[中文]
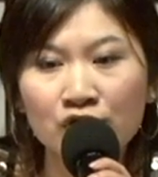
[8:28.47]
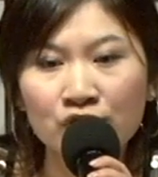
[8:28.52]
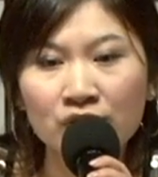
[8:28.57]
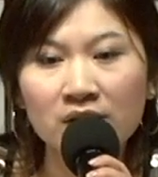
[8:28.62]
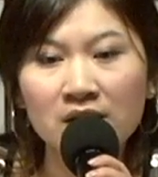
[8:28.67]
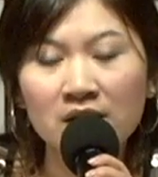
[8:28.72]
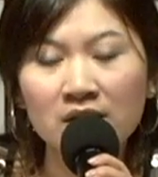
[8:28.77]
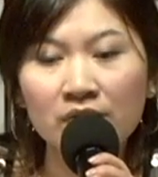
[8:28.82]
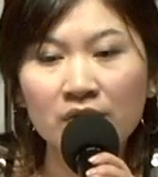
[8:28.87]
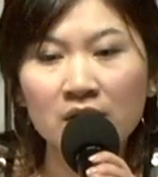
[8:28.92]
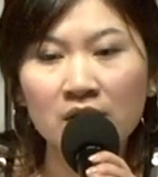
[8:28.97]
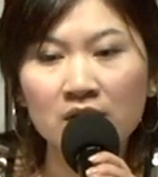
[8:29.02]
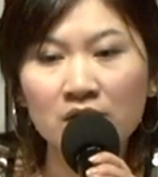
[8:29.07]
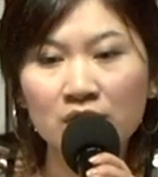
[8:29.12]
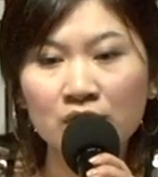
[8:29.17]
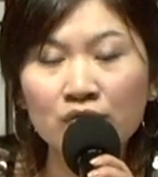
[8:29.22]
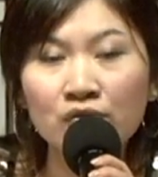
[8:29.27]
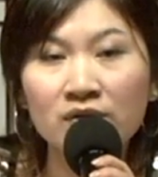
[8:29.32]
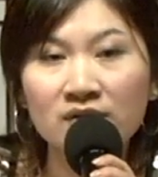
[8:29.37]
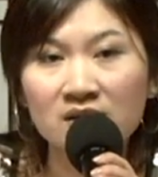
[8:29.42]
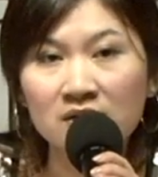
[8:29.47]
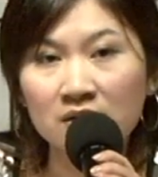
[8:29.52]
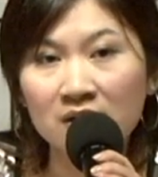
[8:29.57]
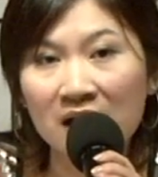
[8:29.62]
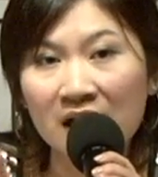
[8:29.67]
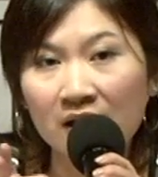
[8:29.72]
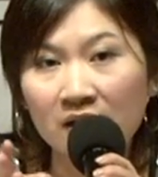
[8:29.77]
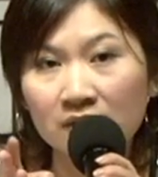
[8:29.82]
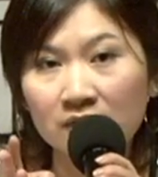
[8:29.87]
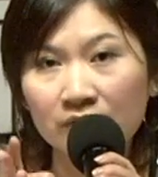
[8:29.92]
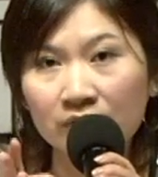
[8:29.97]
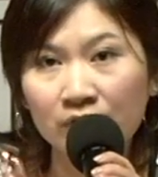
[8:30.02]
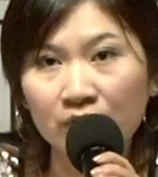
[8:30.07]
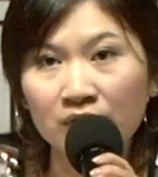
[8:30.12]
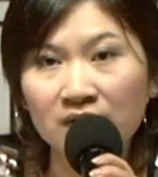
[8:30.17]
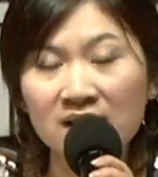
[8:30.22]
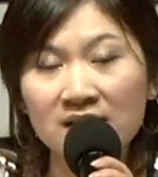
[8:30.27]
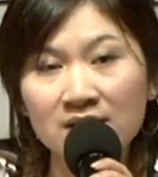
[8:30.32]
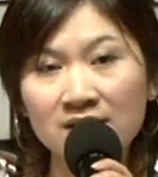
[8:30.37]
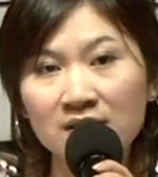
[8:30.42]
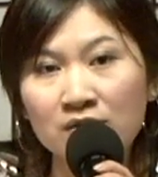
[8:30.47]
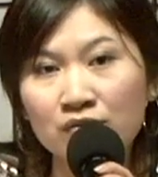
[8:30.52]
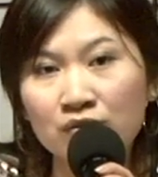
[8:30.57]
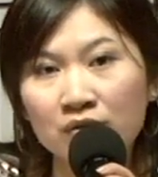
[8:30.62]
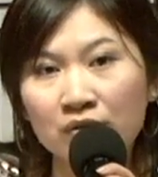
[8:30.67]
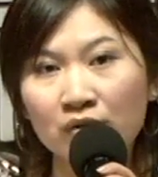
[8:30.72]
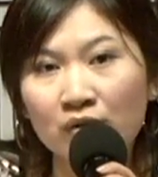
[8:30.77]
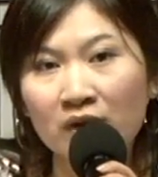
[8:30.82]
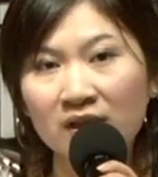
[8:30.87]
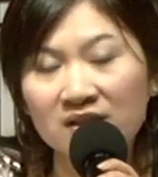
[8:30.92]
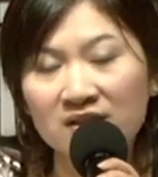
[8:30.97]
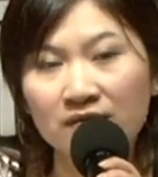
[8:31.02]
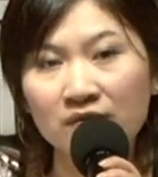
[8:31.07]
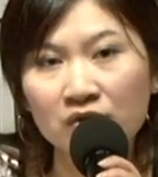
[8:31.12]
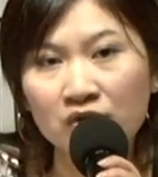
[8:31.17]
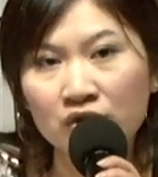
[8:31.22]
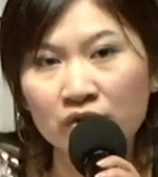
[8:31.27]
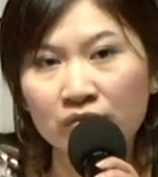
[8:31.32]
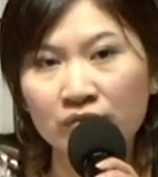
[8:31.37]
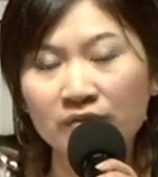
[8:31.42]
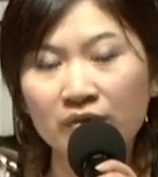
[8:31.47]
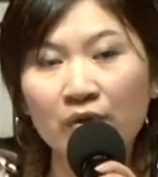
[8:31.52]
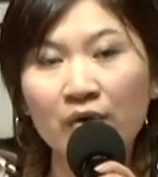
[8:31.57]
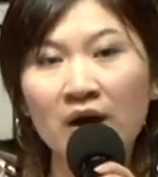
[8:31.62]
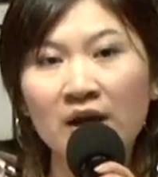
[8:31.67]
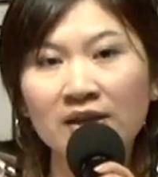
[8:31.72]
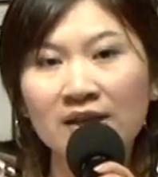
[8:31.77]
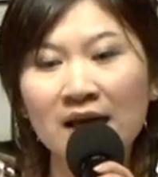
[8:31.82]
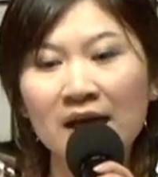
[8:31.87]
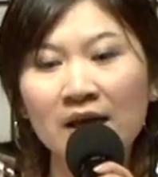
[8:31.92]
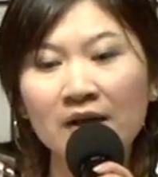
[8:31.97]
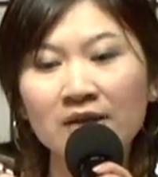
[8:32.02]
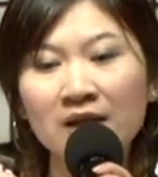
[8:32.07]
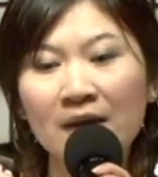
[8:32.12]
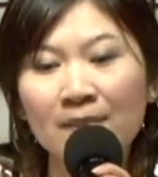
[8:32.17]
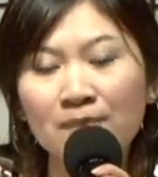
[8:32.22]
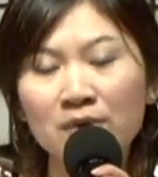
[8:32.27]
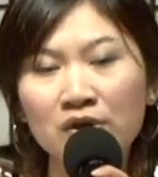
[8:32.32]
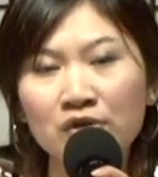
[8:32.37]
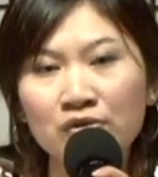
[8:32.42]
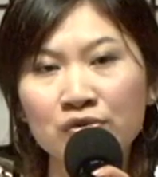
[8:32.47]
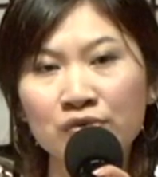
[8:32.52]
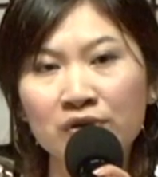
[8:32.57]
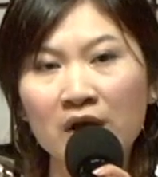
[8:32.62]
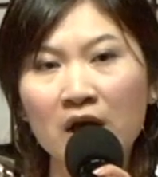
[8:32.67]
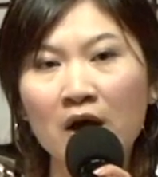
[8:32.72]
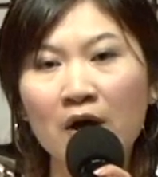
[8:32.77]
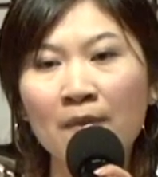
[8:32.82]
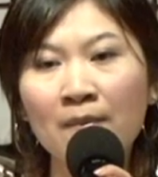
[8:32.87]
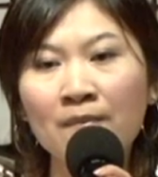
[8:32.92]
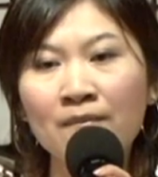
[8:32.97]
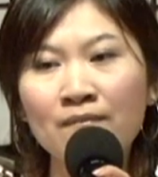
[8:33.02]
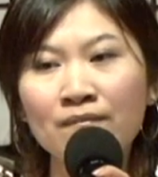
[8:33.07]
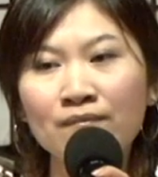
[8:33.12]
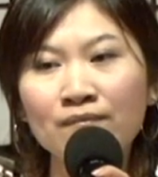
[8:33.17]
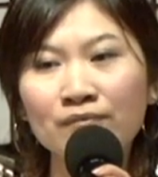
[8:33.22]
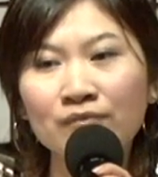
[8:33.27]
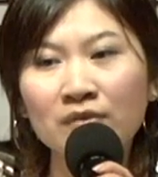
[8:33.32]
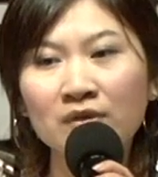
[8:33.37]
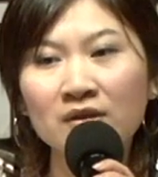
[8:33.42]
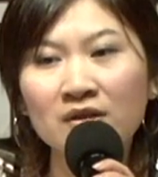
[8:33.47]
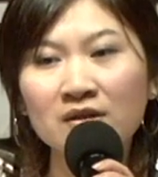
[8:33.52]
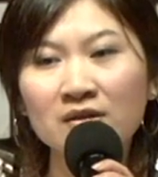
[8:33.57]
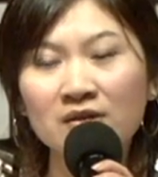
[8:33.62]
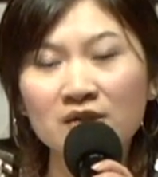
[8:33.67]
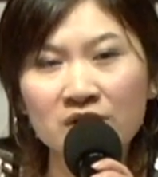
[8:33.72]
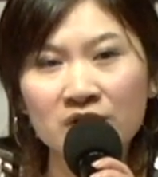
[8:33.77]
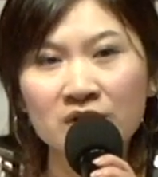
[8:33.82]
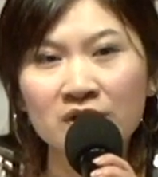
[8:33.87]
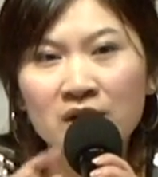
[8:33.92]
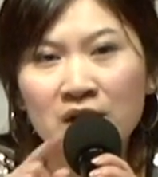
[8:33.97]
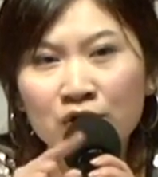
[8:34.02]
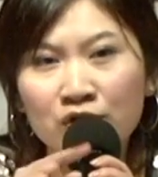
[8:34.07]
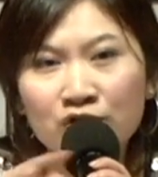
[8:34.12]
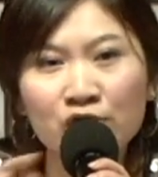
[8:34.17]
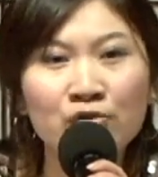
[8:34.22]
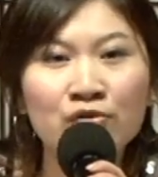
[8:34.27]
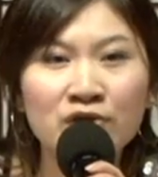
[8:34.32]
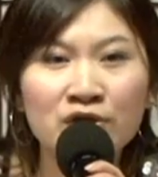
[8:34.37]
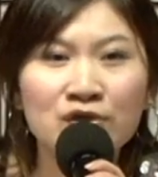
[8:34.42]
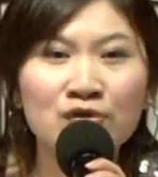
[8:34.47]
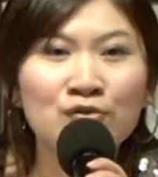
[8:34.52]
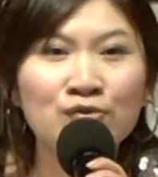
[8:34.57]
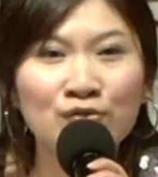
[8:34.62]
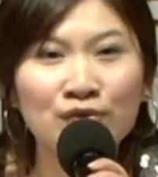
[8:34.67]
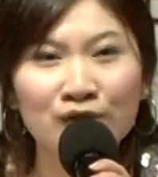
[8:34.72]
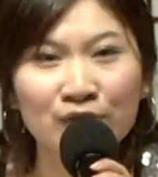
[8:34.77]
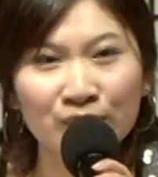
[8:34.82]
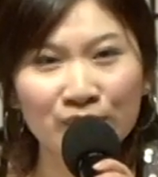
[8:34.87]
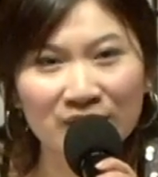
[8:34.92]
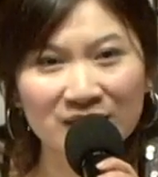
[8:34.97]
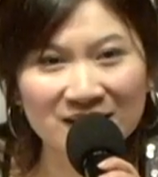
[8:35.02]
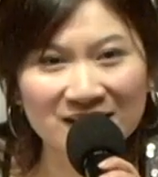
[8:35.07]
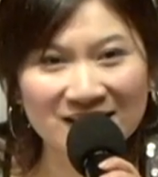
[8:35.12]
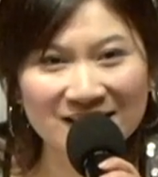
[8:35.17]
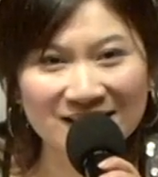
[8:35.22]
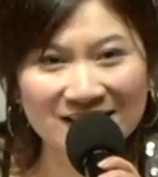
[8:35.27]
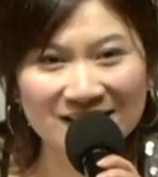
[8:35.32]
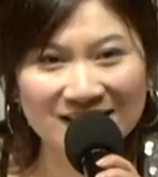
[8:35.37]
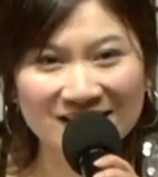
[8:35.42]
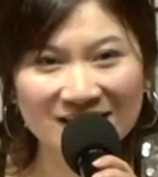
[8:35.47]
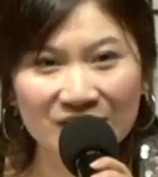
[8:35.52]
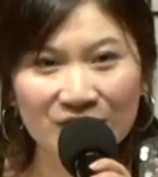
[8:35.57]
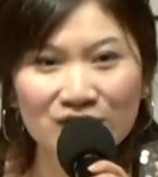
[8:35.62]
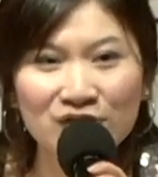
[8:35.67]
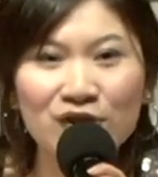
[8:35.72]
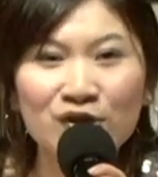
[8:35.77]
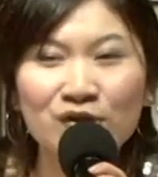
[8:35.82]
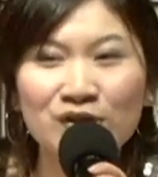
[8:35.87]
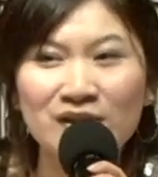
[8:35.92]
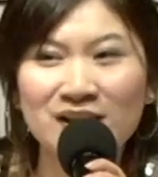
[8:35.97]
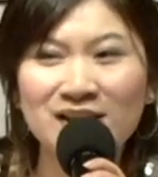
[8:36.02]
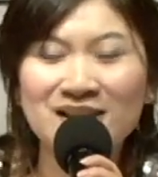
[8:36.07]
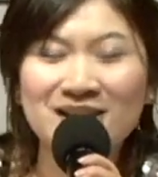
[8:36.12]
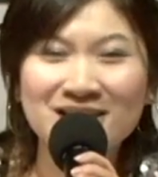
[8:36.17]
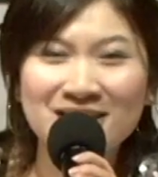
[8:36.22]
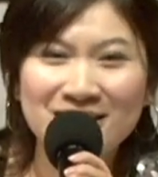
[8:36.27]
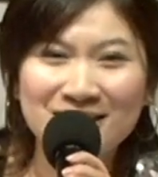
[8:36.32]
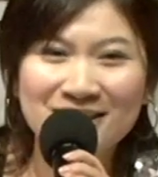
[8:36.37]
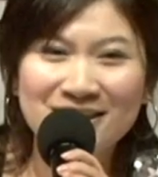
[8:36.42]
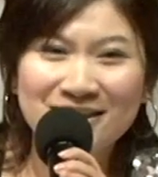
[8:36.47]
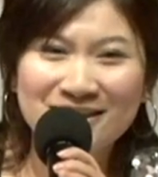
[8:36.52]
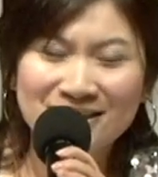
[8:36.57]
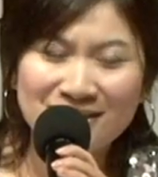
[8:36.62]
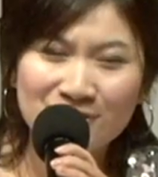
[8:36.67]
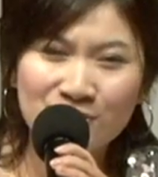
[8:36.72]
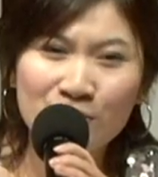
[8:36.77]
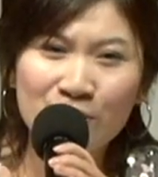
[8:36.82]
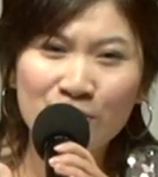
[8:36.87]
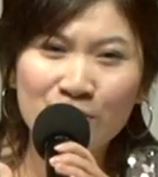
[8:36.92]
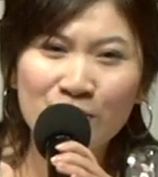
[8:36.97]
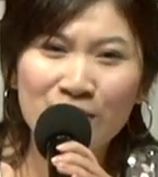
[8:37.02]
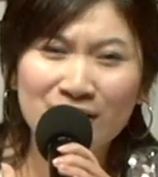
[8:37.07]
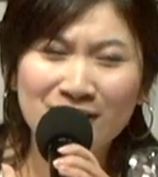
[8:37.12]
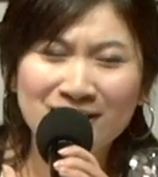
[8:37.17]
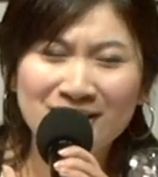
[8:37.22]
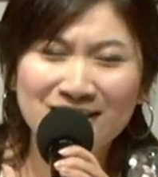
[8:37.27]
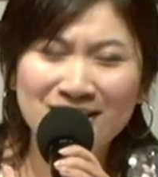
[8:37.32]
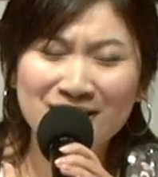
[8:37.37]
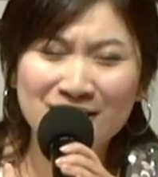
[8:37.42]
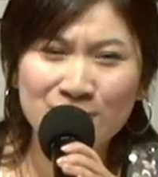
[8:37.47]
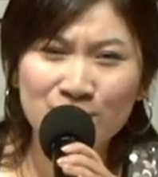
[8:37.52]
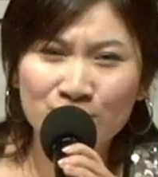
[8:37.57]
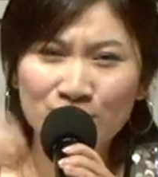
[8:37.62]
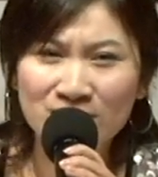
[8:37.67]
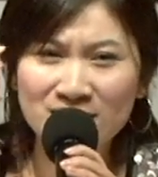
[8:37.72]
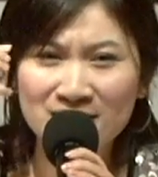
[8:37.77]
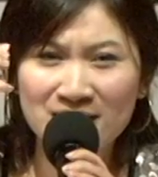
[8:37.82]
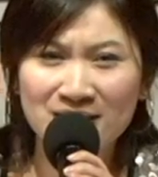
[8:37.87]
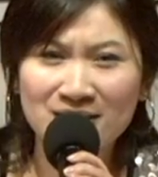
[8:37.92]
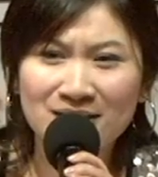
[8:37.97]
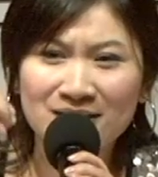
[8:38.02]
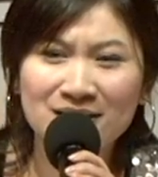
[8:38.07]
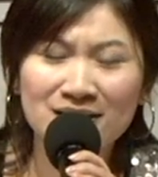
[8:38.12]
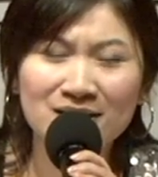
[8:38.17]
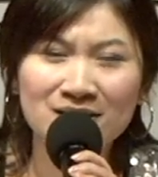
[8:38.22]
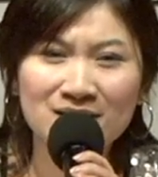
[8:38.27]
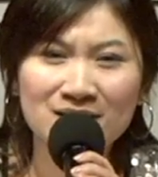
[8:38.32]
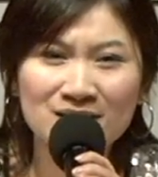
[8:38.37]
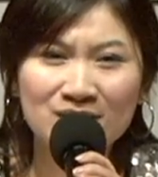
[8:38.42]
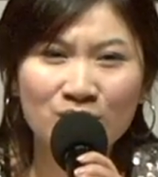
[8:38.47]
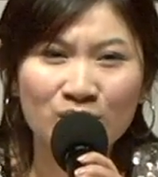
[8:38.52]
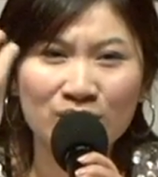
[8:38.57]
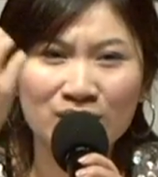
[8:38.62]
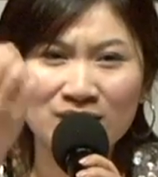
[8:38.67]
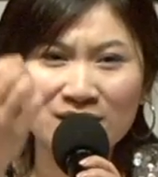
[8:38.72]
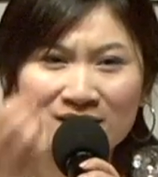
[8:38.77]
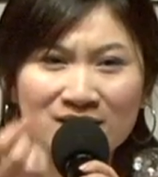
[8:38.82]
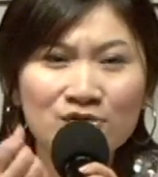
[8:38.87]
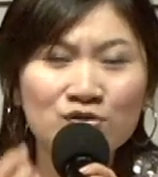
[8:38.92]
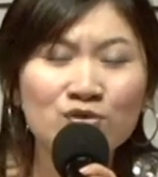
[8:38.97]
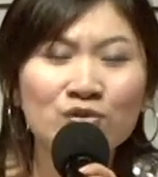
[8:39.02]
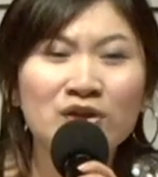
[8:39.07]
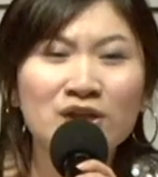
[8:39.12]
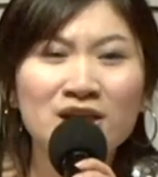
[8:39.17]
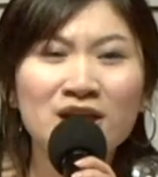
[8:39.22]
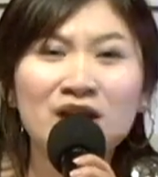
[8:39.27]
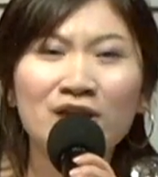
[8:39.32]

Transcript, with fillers: 所以，因为如果是他 for 电视剧的话，TV show 的话，他他必须要。适应收视率的问题，有时候你的你的状况跟你所想的跟制作人